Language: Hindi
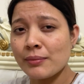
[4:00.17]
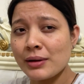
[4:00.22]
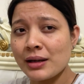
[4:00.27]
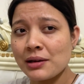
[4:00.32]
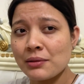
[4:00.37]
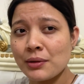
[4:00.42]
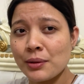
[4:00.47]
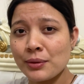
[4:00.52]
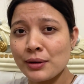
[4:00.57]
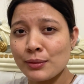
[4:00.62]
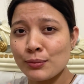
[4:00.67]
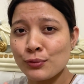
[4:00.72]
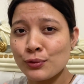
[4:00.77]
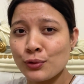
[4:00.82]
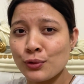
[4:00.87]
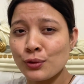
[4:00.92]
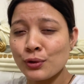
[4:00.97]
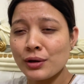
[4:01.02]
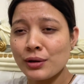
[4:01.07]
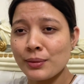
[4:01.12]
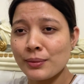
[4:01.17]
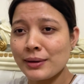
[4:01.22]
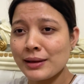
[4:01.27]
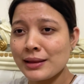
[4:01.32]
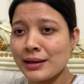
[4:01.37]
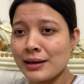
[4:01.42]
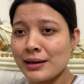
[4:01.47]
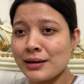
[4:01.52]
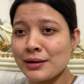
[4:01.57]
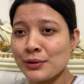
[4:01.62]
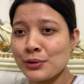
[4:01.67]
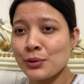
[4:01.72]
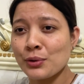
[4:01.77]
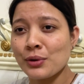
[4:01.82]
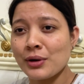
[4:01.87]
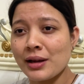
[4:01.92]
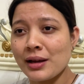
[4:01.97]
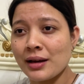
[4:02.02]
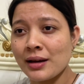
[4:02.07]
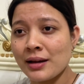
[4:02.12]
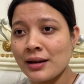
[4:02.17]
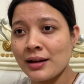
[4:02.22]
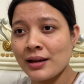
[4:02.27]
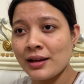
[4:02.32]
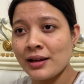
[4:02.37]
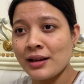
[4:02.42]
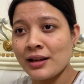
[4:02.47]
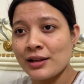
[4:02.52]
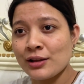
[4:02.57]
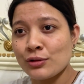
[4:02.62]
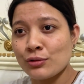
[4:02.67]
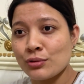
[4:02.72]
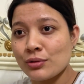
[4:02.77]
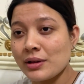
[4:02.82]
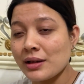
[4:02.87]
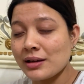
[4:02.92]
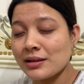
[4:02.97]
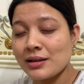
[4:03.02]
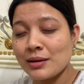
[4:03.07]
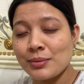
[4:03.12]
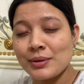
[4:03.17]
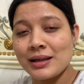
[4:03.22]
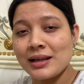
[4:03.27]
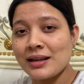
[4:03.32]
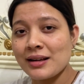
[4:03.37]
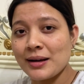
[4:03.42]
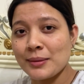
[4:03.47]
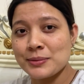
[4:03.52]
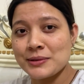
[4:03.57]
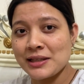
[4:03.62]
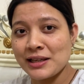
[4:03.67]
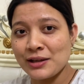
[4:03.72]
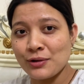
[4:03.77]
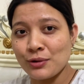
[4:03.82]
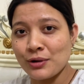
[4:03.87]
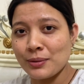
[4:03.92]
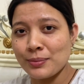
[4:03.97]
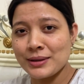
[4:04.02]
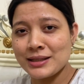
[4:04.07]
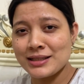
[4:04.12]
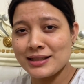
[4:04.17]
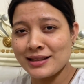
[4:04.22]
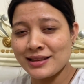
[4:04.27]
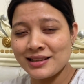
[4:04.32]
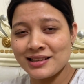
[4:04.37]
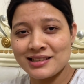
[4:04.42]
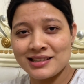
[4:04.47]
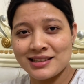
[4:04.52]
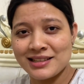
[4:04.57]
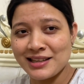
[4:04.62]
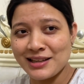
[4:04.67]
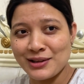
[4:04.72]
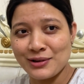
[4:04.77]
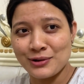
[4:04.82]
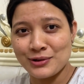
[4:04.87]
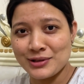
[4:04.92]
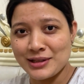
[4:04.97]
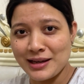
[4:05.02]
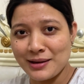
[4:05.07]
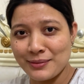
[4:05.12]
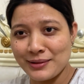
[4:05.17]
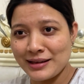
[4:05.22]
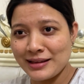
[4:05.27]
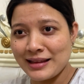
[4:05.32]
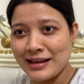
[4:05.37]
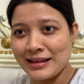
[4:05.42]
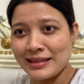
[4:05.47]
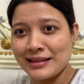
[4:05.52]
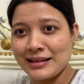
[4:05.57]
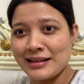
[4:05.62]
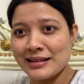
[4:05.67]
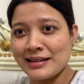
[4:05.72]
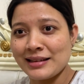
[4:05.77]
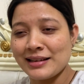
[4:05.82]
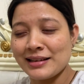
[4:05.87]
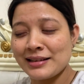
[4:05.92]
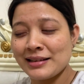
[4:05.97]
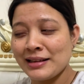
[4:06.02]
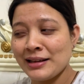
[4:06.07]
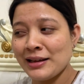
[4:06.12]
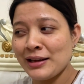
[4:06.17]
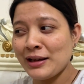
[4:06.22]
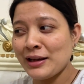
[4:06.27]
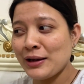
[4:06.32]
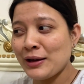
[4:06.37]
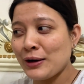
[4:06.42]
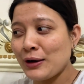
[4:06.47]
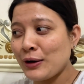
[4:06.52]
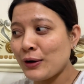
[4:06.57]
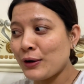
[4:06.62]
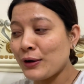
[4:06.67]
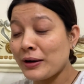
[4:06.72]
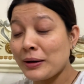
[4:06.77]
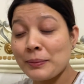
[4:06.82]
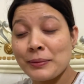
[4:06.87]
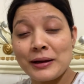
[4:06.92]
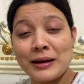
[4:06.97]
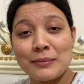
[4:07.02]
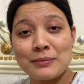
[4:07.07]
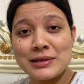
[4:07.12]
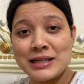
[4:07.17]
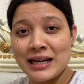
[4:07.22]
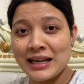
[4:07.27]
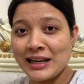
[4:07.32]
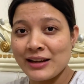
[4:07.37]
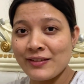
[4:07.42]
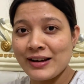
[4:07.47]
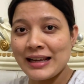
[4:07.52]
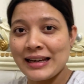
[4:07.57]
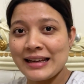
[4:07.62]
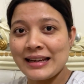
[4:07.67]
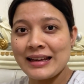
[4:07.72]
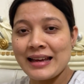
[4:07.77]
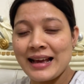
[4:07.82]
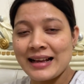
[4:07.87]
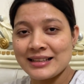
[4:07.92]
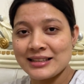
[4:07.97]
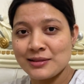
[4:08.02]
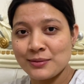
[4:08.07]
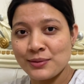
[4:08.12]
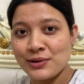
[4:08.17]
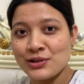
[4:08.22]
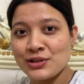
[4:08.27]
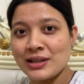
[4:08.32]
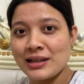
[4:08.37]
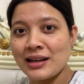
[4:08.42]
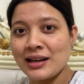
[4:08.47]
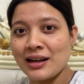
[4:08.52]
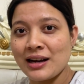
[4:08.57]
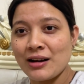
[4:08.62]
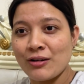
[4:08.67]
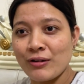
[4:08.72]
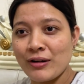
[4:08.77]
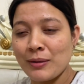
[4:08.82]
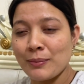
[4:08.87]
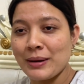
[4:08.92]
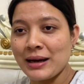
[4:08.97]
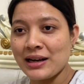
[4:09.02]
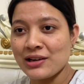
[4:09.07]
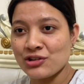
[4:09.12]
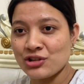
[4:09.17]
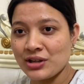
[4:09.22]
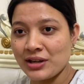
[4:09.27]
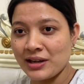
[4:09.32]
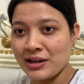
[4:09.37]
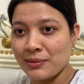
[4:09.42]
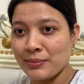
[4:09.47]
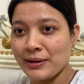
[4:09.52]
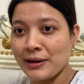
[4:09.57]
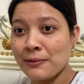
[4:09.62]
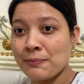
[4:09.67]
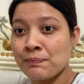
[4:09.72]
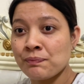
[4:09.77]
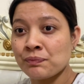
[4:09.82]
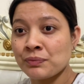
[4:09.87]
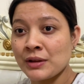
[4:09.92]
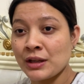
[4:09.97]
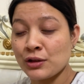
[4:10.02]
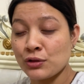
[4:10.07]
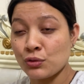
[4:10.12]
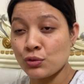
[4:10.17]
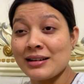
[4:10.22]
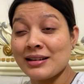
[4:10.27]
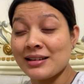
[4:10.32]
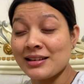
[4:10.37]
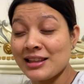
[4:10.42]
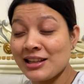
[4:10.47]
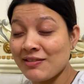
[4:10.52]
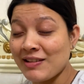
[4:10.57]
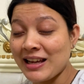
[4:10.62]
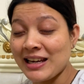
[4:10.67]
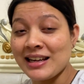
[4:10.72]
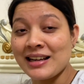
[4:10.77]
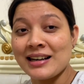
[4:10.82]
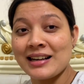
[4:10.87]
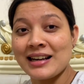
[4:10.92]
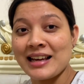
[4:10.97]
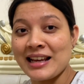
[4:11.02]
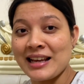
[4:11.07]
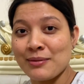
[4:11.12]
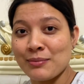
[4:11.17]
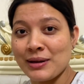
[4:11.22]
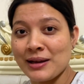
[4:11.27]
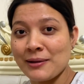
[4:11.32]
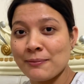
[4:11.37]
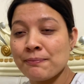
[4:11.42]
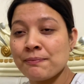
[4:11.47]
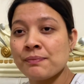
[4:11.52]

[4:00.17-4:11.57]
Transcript: पीने में भी ना मुँह खोलने में बड़ी दिक्कत हो रही है तो देखते पानी कब सही होगा बस जल्दी से सही हो जाए मेरे दांत का दर्द और अभी हम जाने वाले हैं एग्जीबिशन लगा हुआ है हमारे शहर में तो दिवाली का टाइम है